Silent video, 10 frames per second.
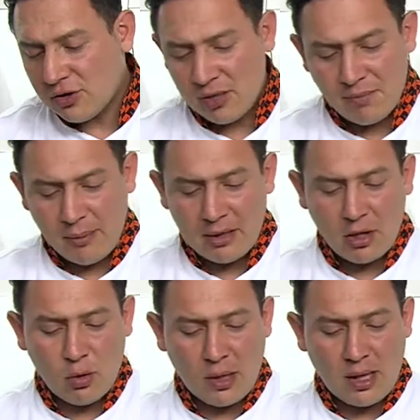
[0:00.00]
simplemente
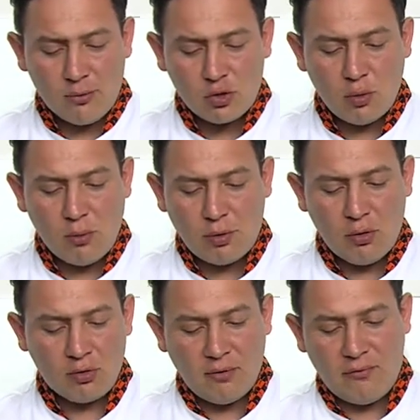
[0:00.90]
lo guardamos como un
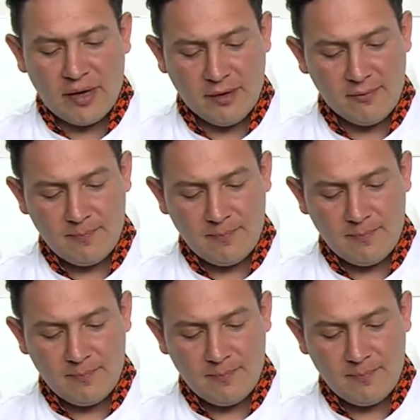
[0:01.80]
producto frío.